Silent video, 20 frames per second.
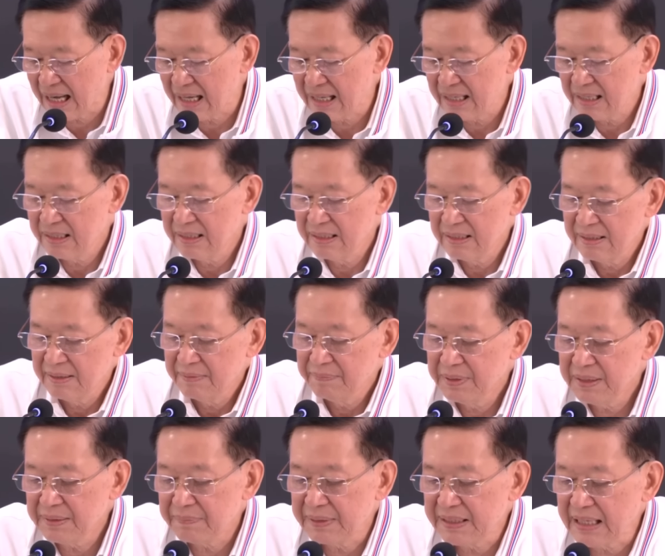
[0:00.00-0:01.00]
ฮะ
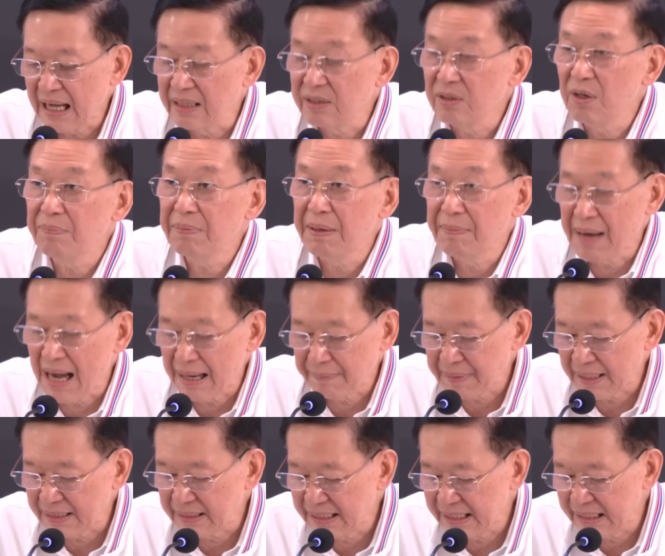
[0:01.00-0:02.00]
เพื่อประหยัดงบประมาณ
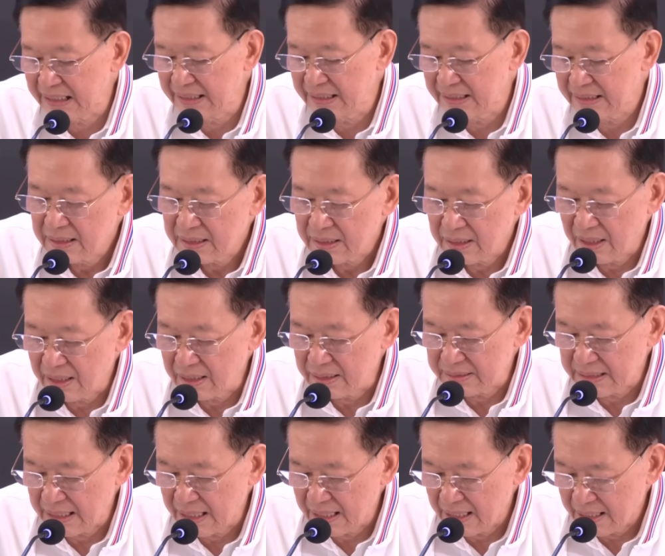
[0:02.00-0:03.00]
แผ่นดินก็
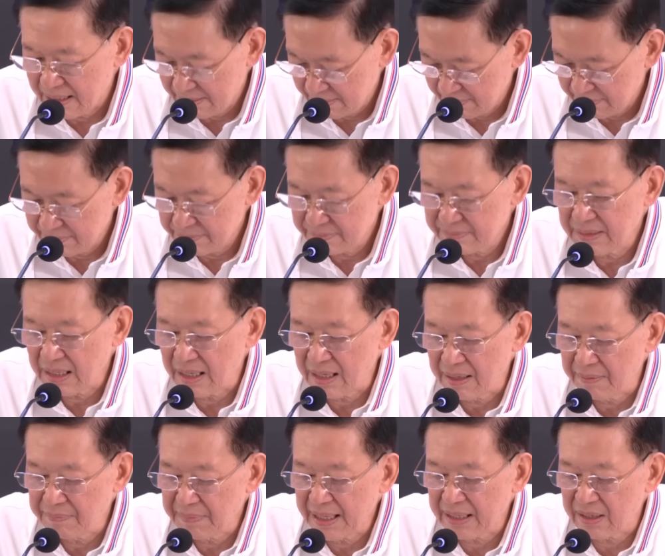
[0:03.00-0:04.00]
จะ
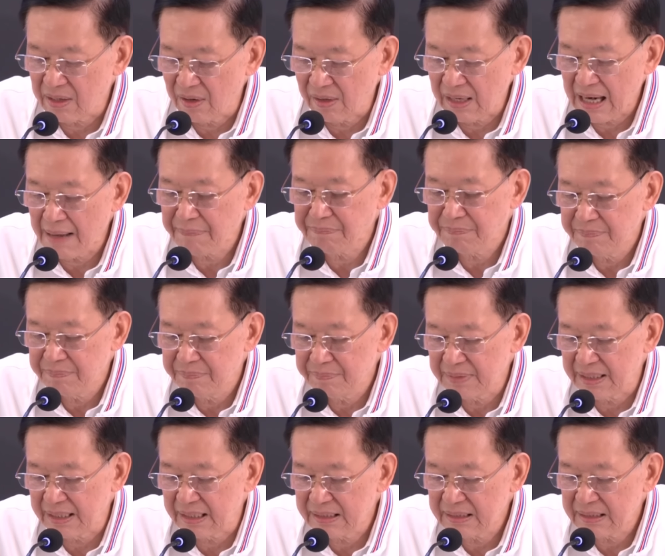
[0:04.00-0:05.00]
ไม่ขอรับ
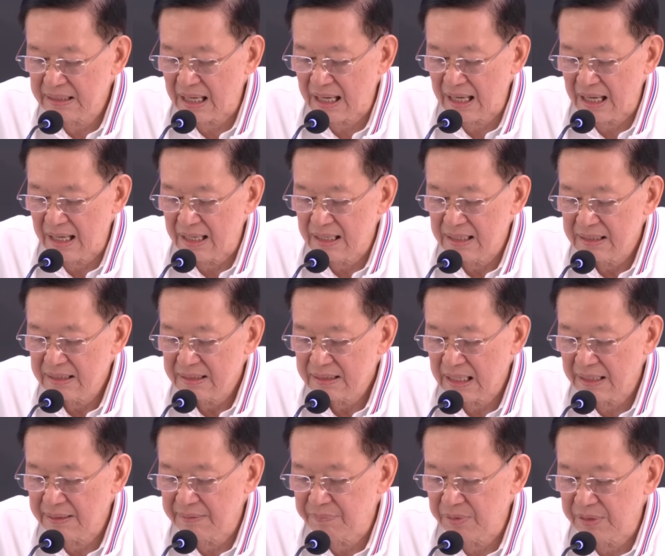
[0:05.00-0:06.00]
เหมือนกับ
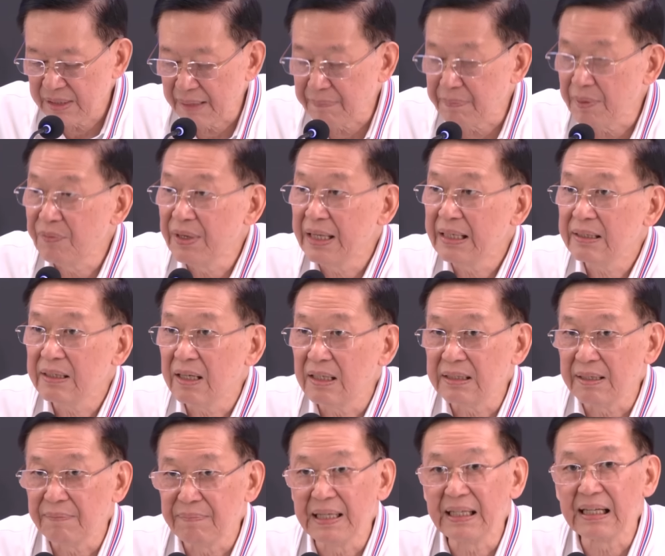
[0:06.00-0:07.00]
ท่านพลเอกประวิตรก็
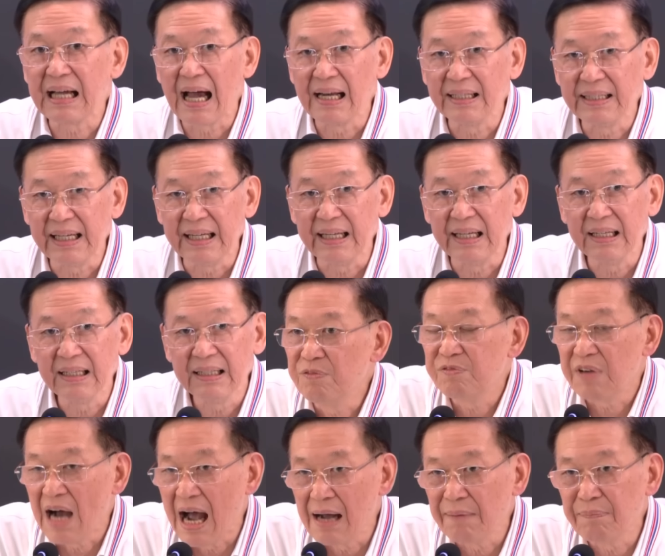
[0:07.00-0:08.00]
จะเป็นการดี
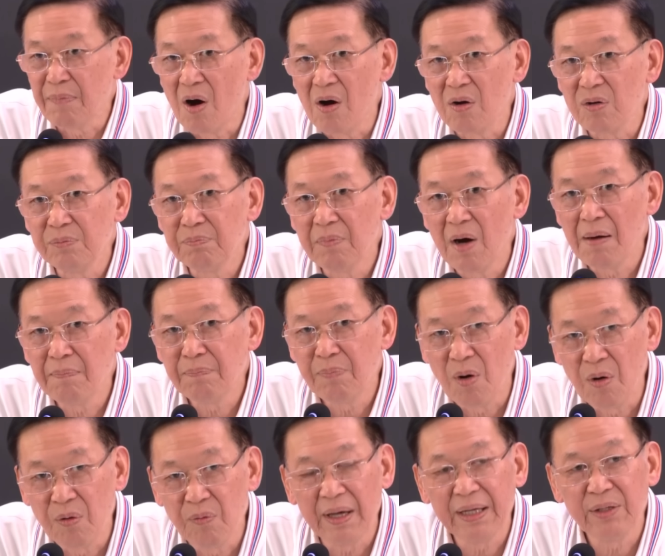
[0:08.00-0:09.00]
ฝากบอกคุณพร้อมพ
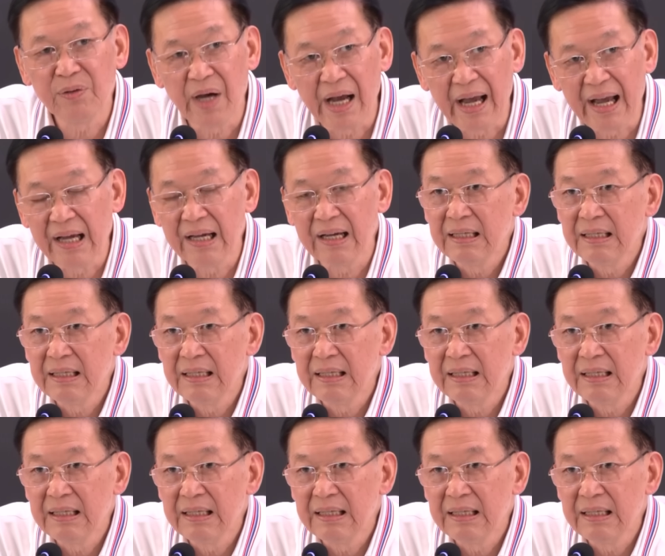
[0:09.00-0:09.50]
งษ์ไว้ด้วย